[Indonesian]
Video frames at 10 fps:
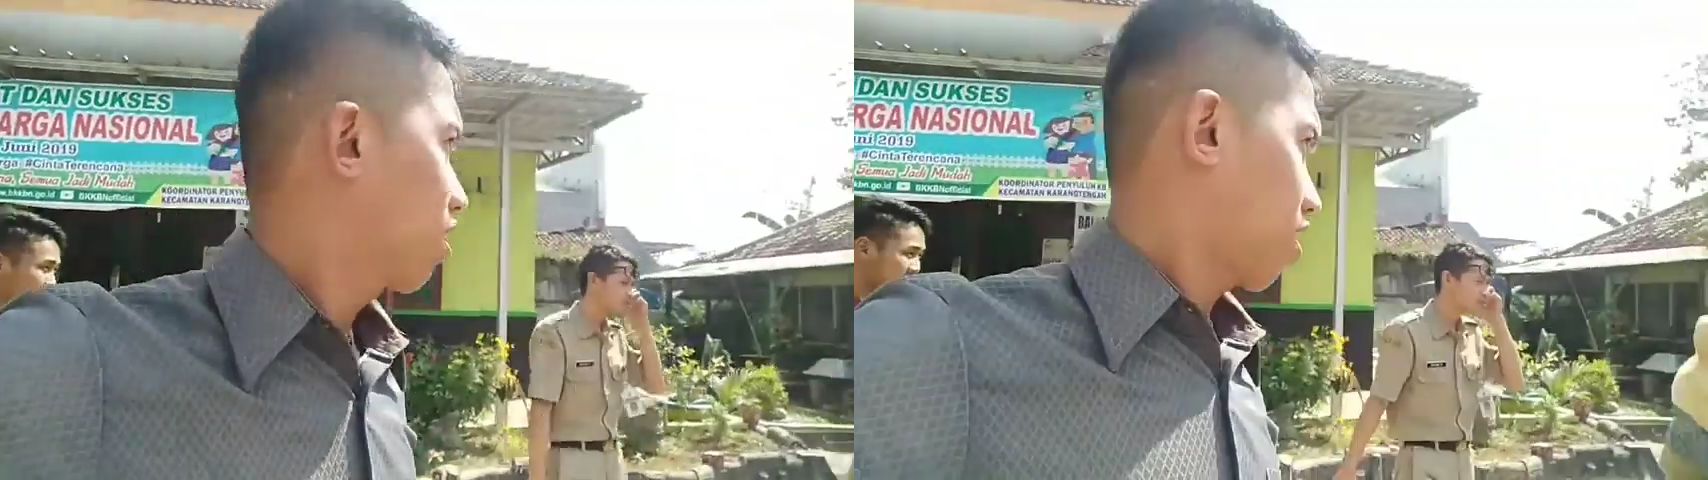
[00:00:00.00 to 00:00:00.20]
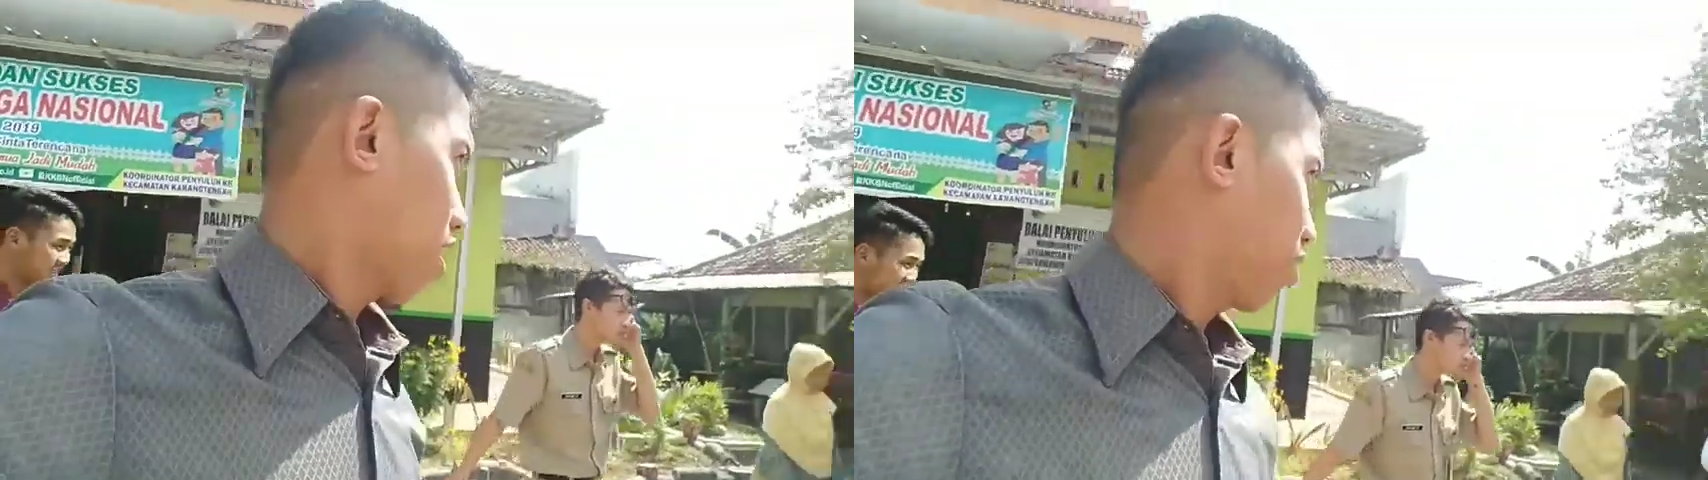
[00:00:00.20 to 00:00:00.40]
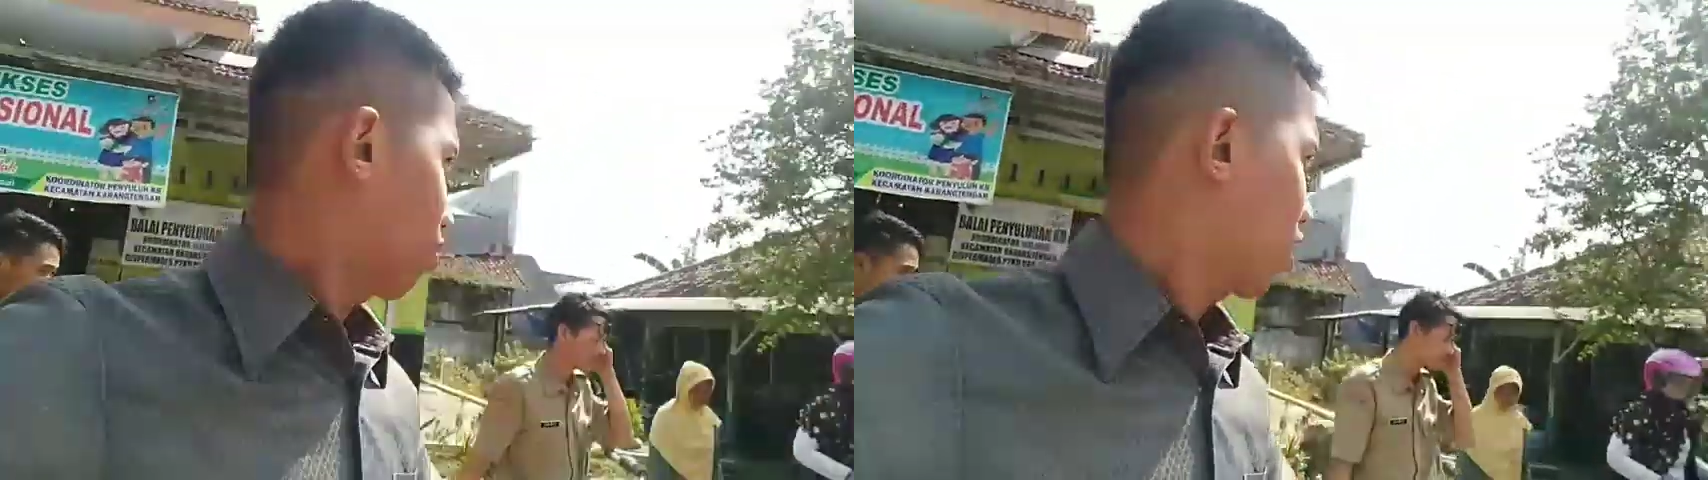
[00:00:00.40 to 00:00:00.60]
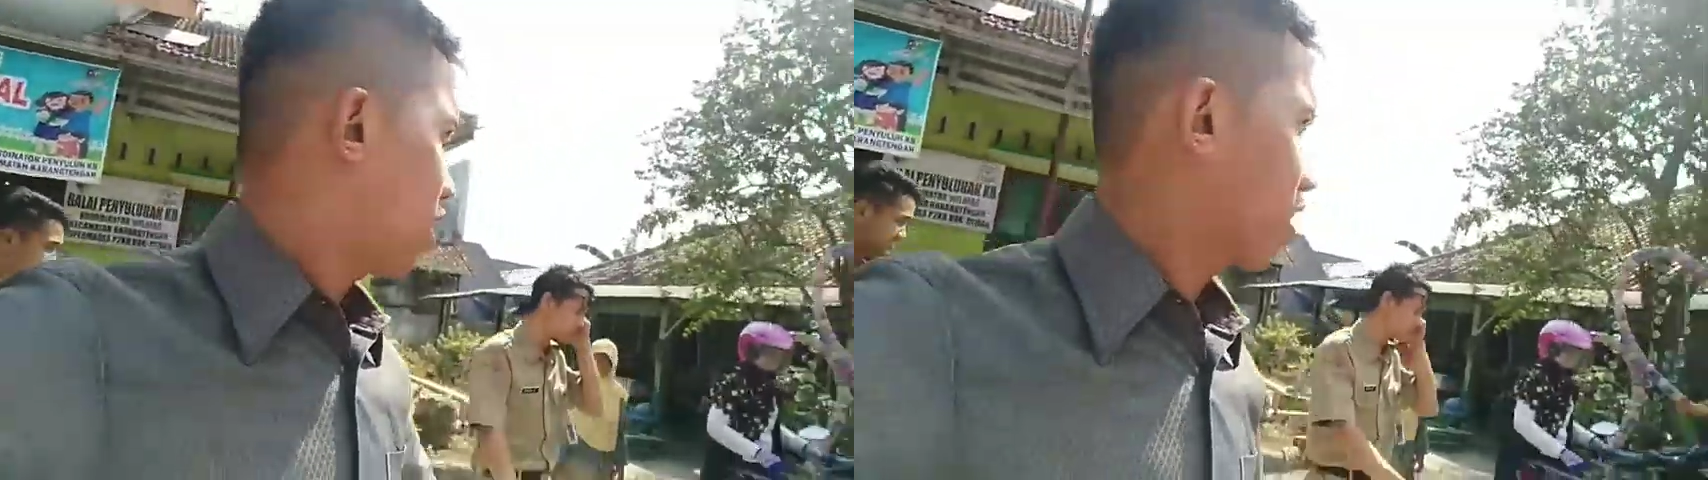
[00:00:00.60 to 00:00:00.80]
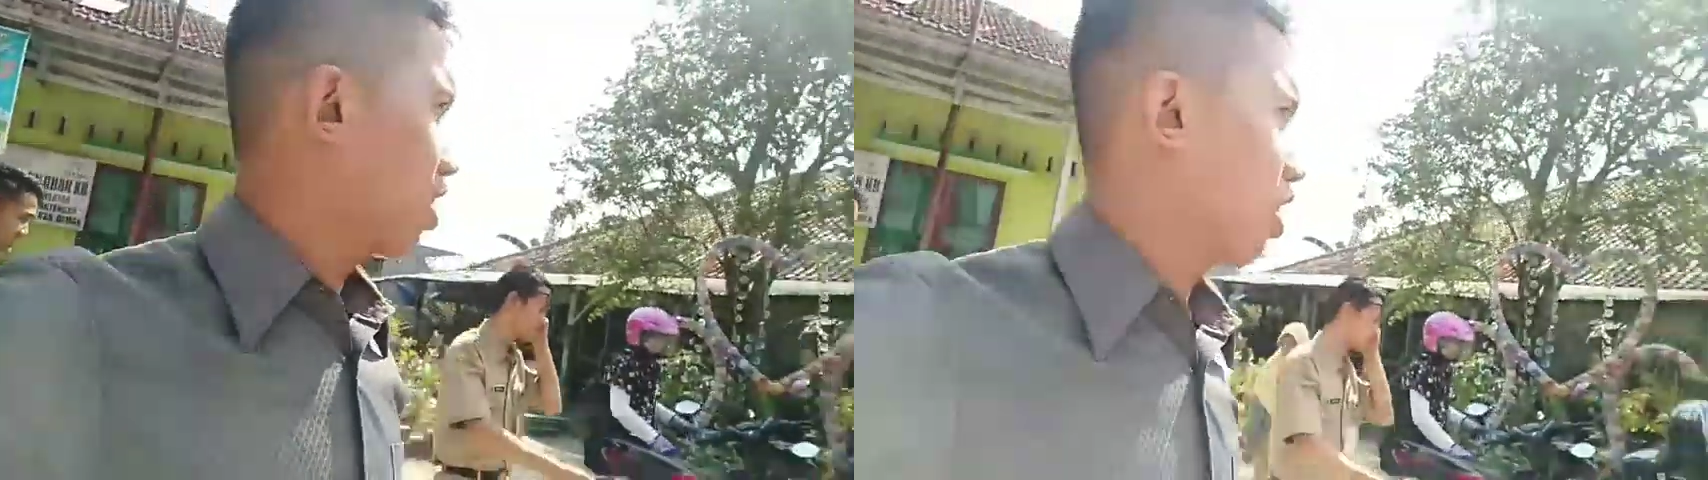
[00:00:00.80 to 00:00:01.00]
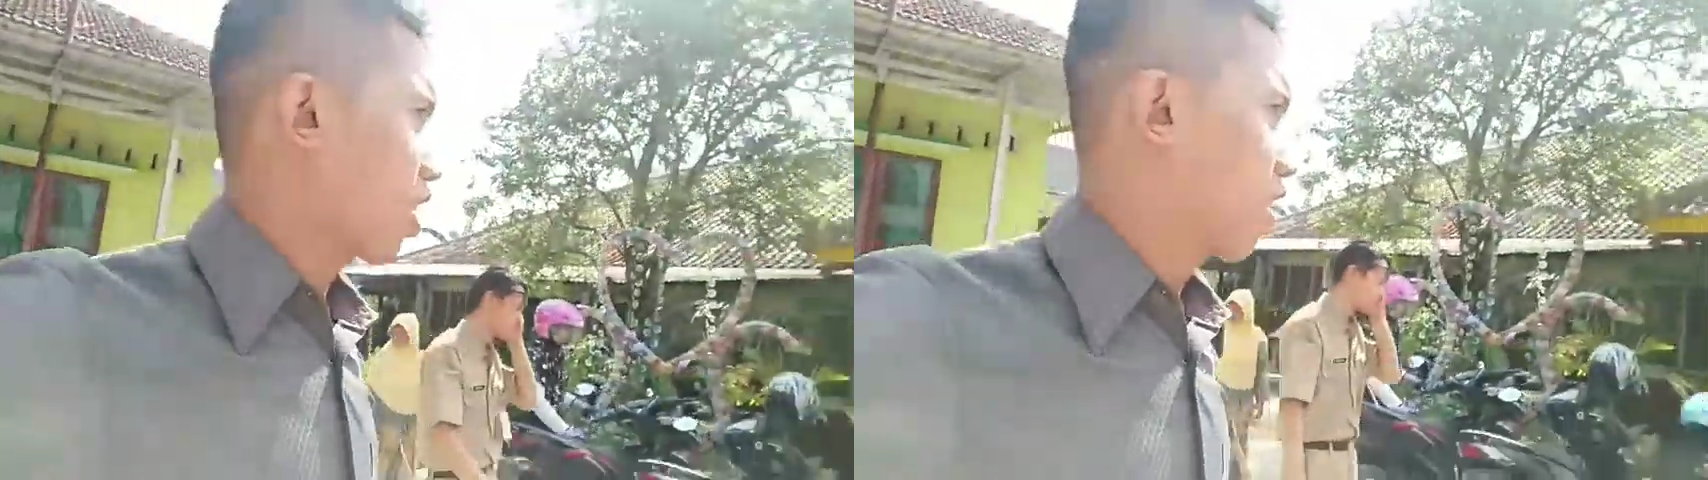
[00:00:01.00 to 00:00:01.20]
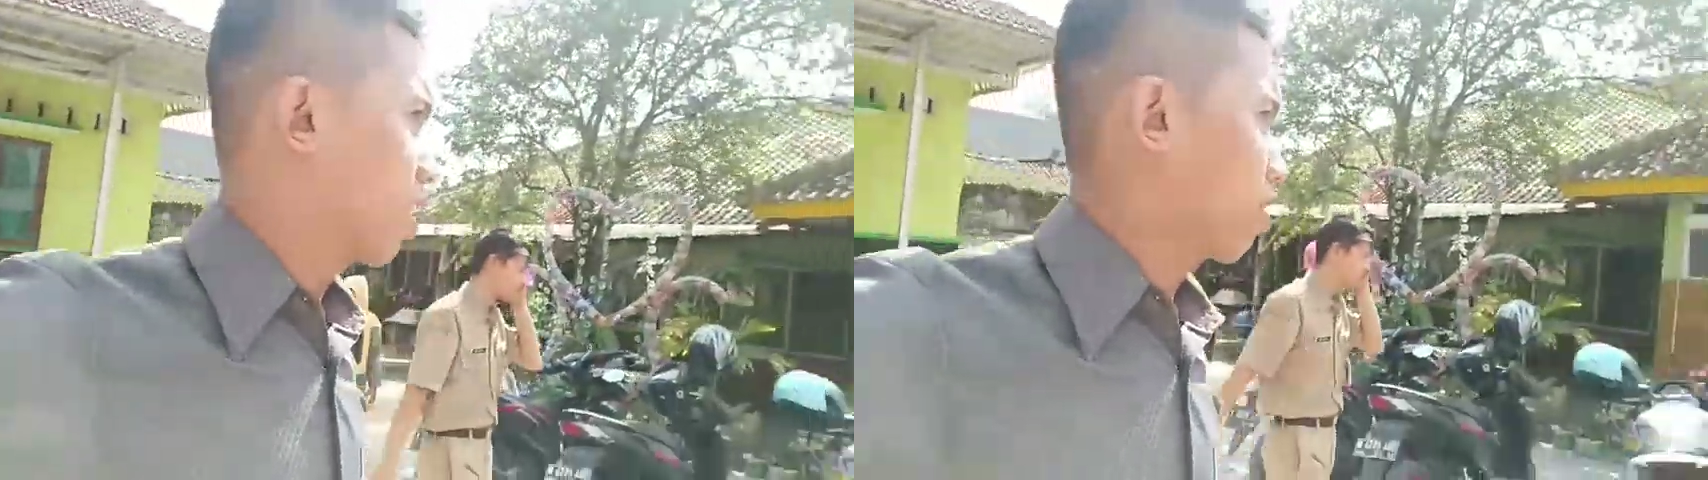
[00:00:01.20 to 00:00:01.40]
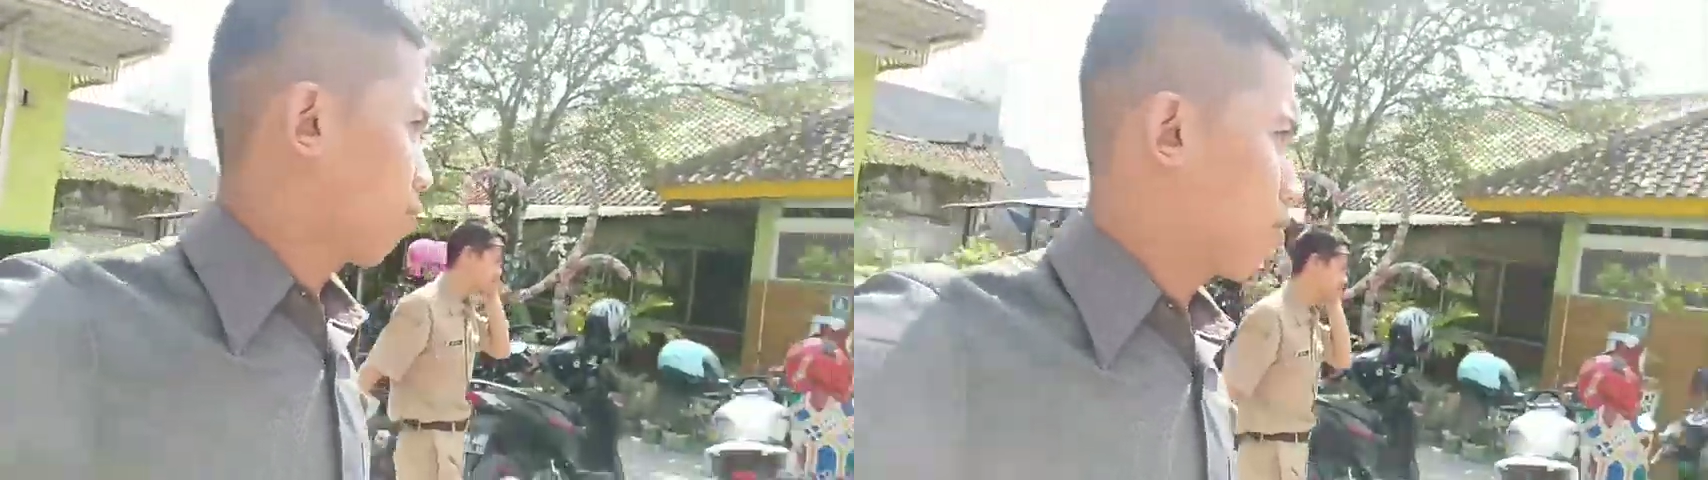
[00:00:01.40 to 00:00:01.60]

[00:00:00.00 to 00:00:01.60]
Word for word: satunya dengan